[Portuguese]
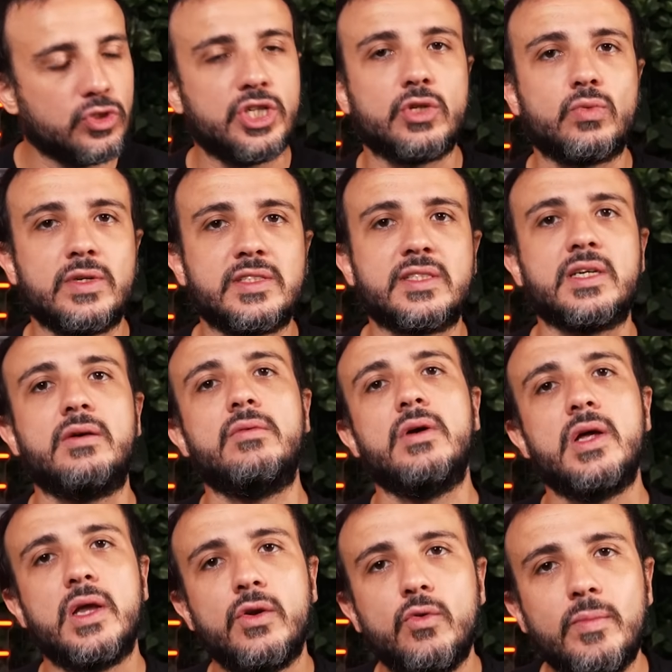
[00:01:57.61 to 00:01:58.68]
de atuação
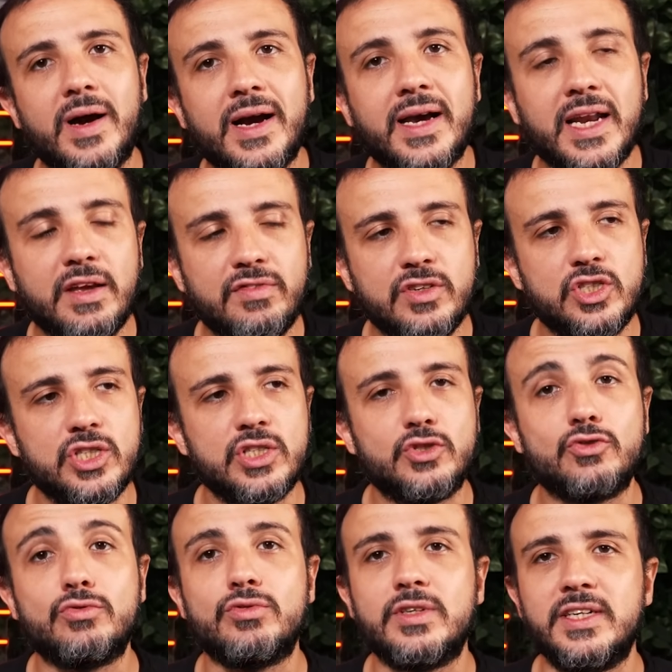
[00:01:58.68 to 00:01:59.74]
numa greve de
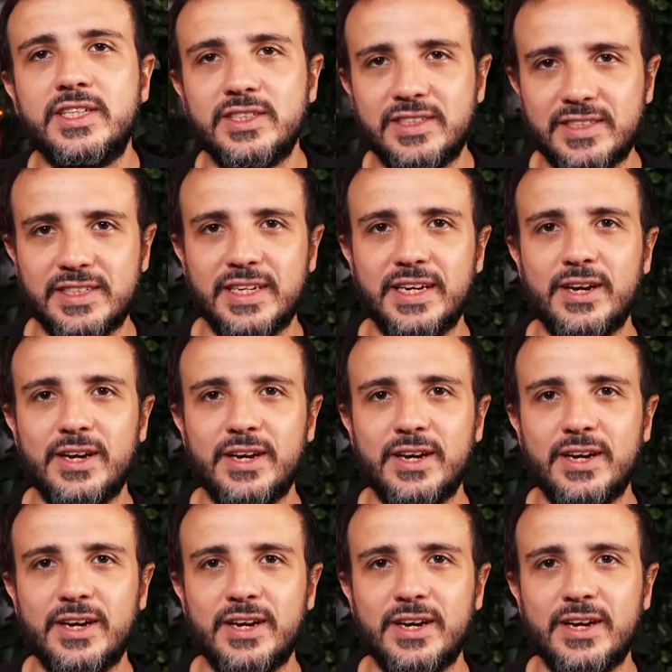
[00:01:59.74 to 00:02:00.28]
estudantes